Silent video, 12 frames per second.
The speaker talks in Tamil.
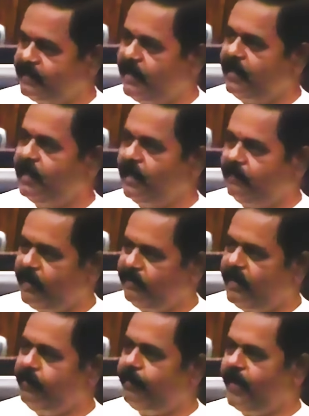செய்திகள் மிக
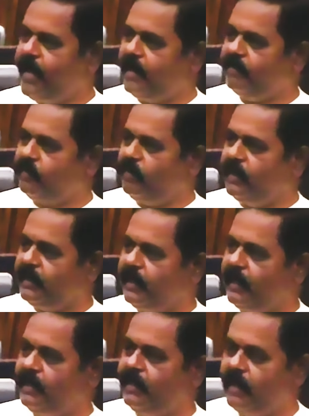வெளிப்படையாக
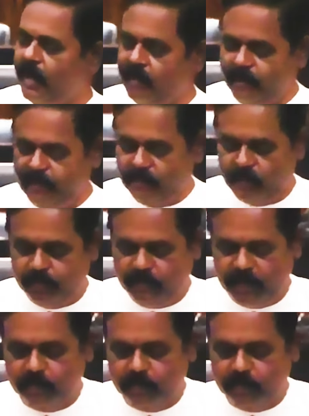சொல்லுகின்றன ஆகவே இது ஒரு மிக